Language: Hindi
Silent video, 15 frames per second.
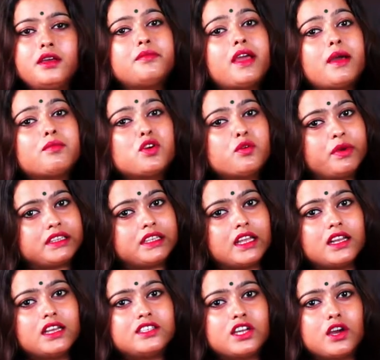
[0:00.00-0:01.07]
मैं आपको
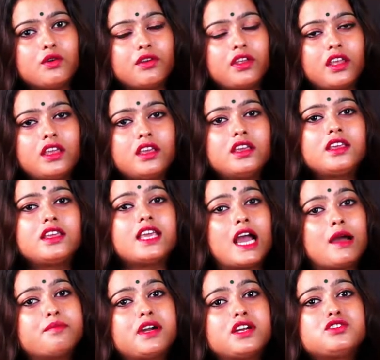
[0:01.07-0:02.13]
बताना चाहूँगी कि
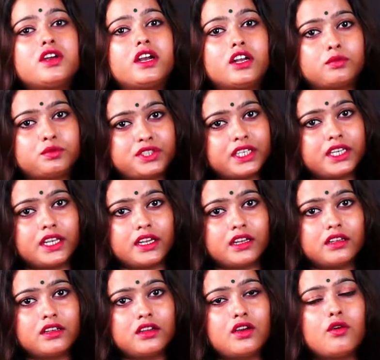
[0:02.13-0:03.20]
आपका जो एडॉप्शन है
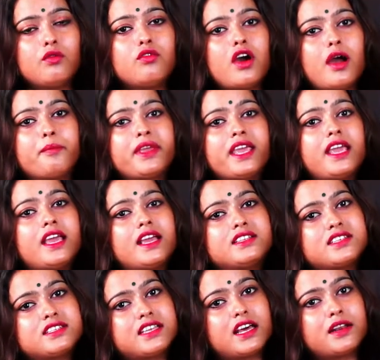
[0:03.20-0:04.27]
वो आपके
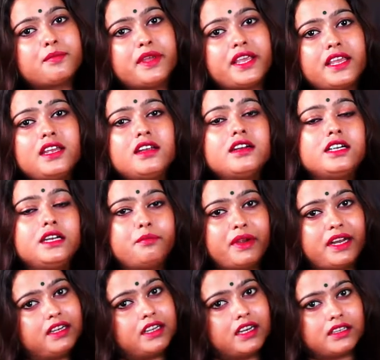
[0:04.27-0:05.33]
एचएसआर पे ही
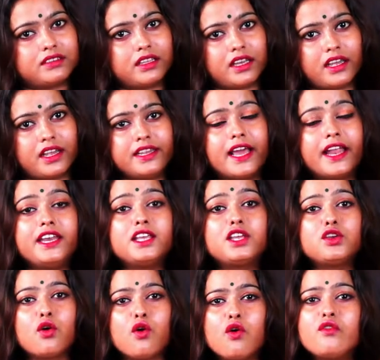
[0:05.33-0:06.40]
डिपेंड करता है यानी
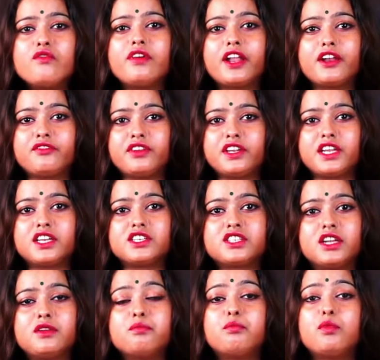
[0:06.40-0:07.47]
कि होम
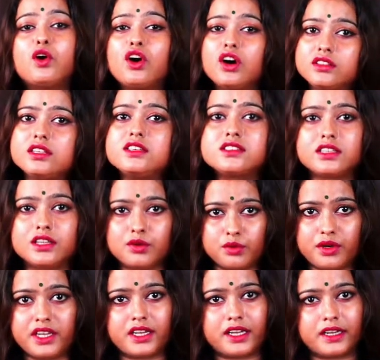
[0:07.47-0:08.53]
वेरिफिकेशन बहुत ही
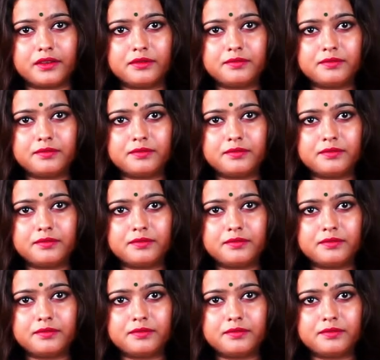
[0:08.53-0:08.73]
ज़रूरी है